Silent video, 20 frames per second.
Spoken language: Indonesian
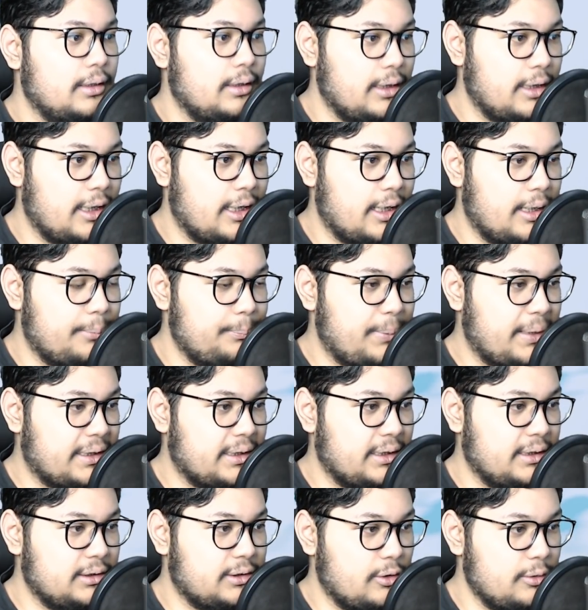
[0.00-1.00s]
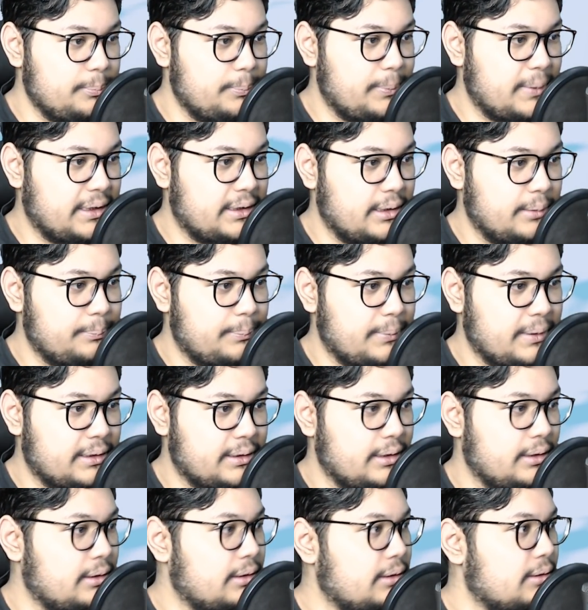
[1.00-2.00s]
um, packing drone packing
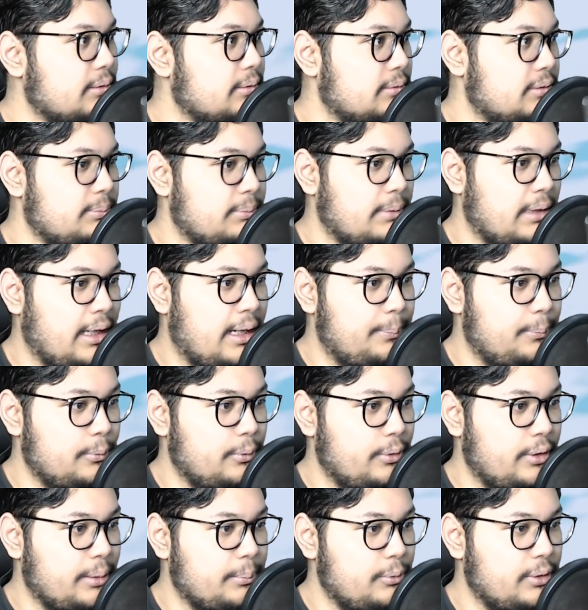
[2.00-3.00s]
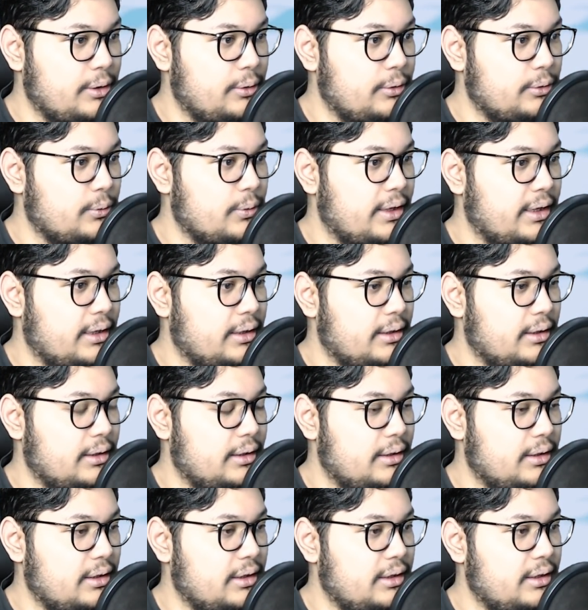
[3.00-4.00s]
packing 30 ribu ya duit gue ya
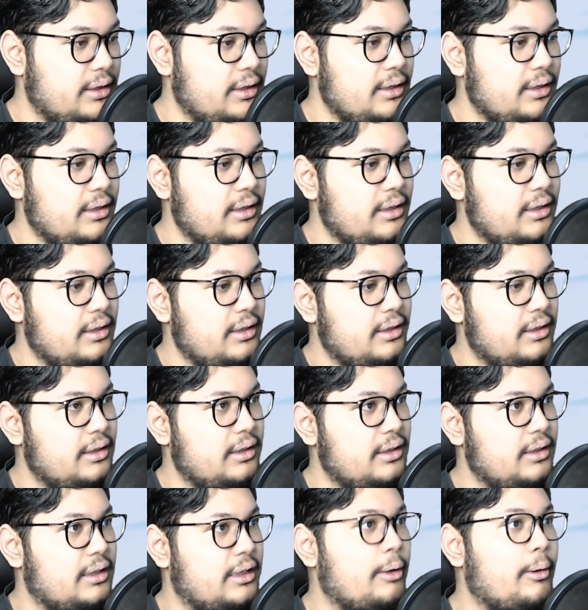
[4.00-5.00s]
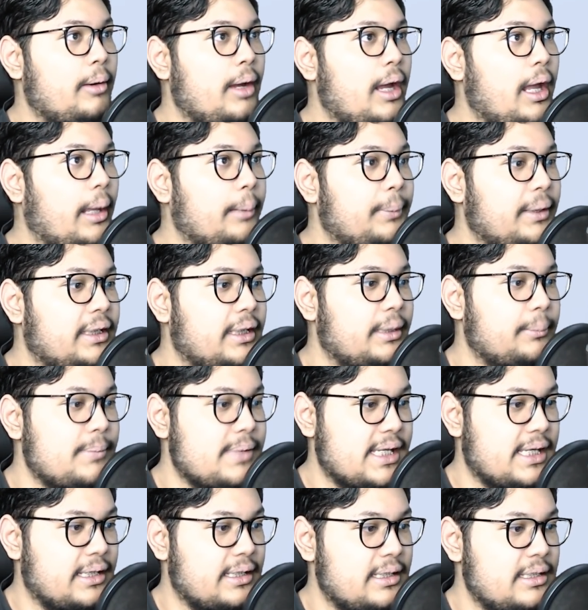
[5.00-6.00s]
eh ya, enggak yang packing
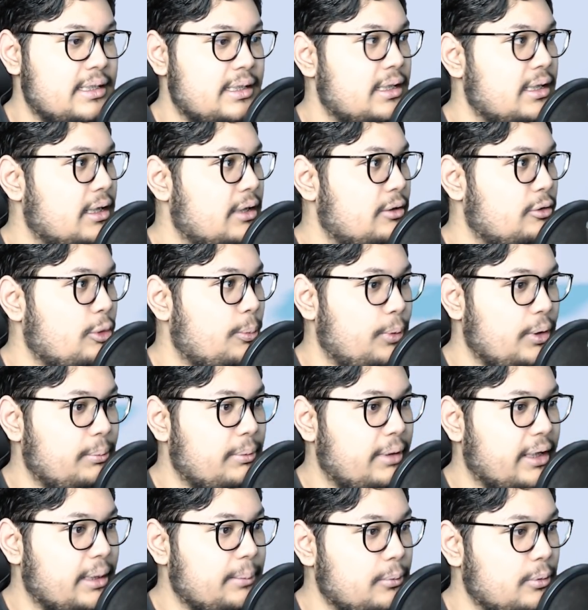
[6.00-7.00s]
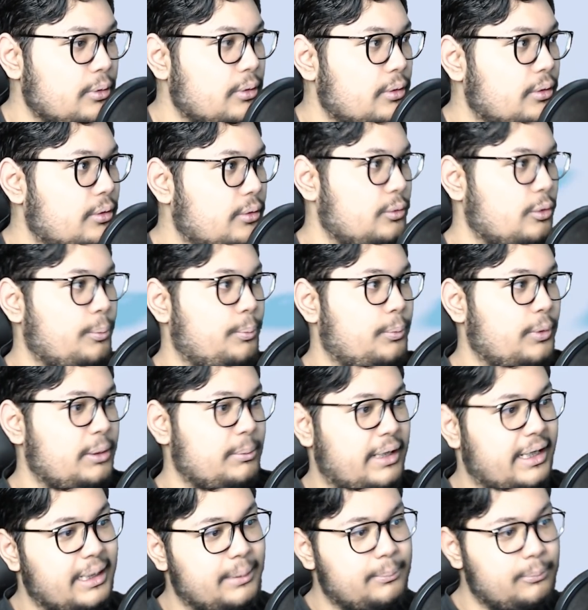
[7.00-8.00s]
packing 25 ribu
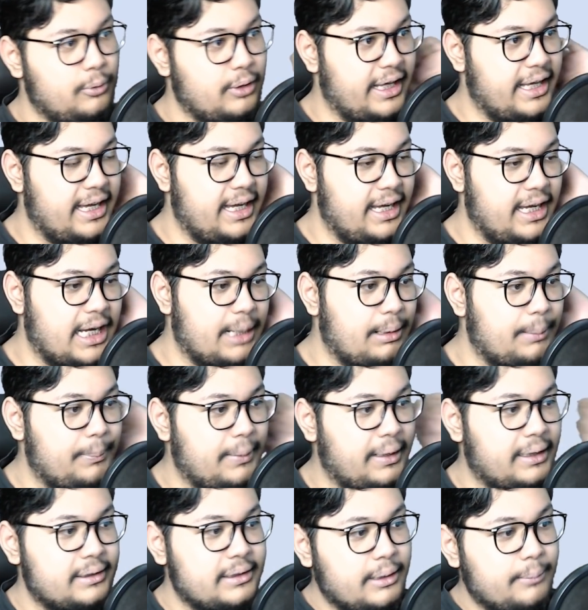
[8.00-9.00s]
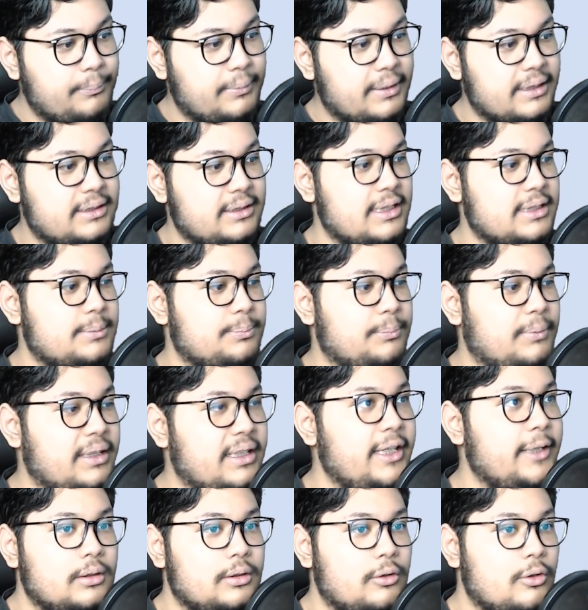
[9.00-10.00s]
25 ribu lah ya nggak apa-apa purchase
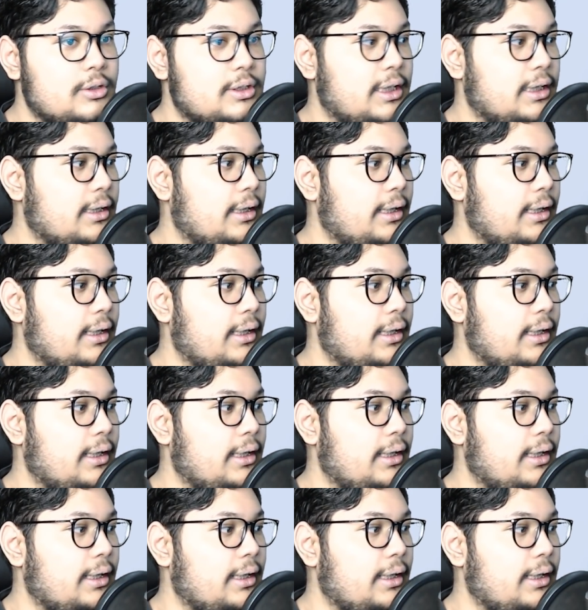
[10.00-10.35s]
beli terus kita